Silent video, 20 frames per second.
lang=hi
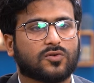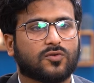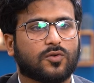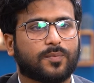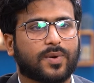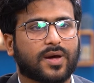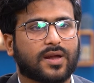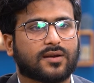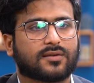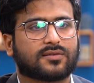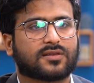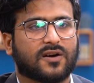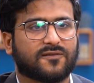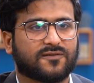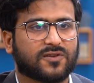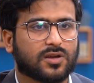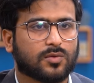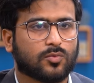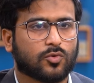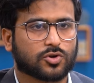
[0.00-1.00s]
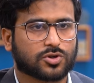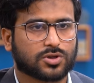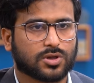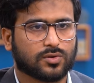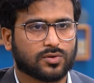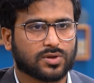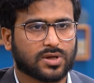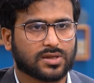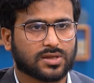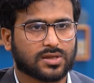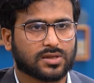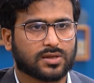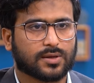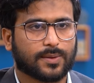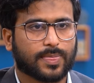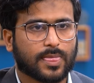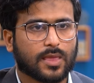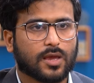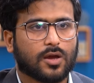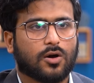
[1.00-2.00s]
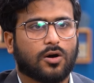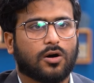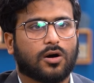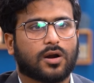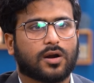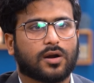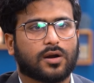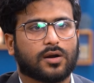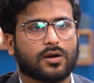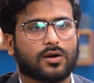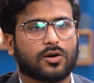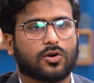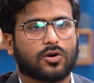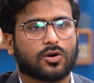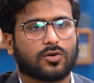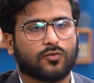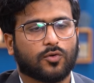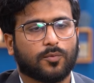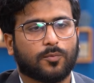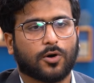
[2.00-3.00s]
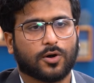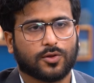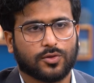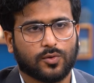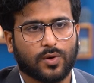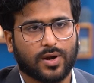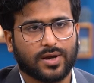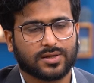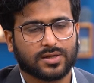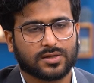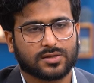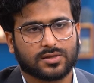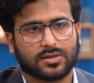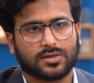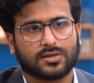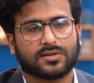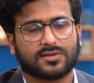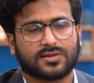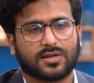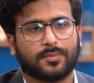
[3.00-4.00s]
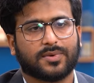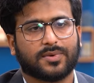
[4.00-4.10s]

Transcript: तो वो पेरेंट्स काफ़ी इमोशनल हो जाते थे और वो बहुत दुआएं देते थे जिससे